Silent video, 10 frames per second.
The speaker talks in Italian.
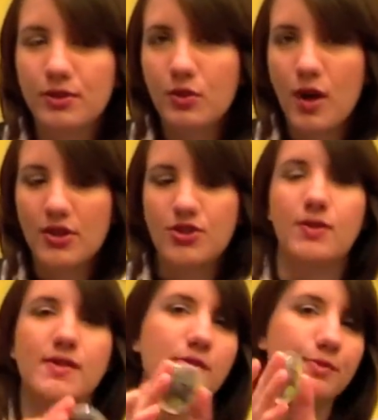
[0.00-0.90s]
per guance
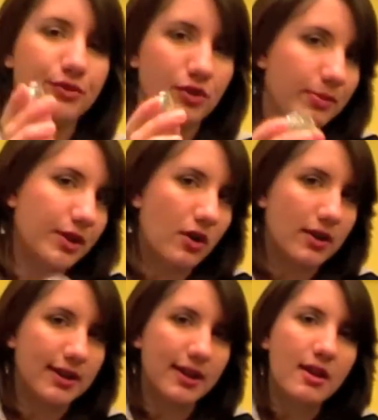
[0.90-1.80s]
e questo è un potto per
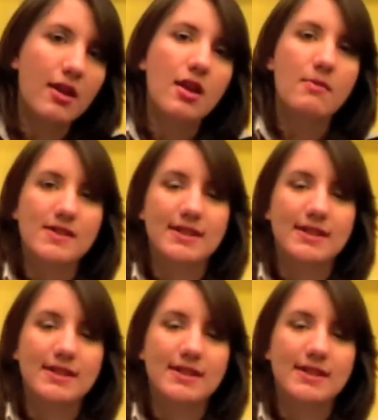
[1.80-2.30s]
occhi ma